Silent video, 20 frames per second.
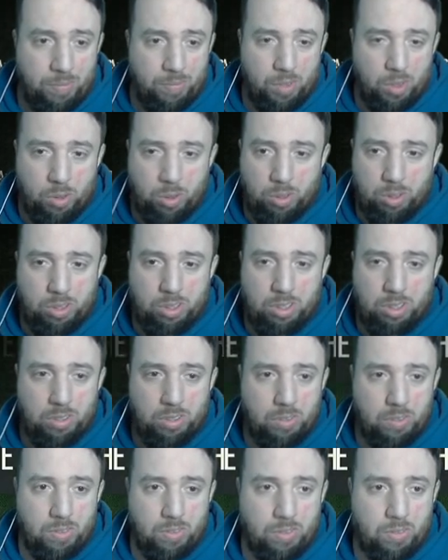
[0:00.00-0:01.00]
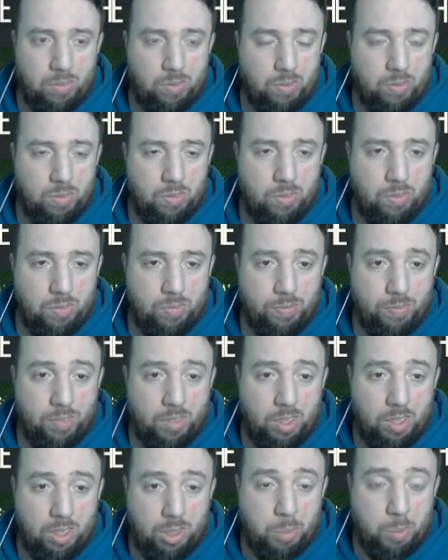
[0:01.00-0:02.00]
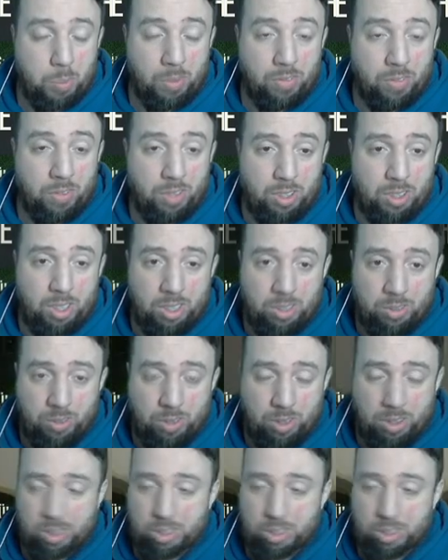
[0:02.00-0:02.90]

Und ich bin wirklich, wirklich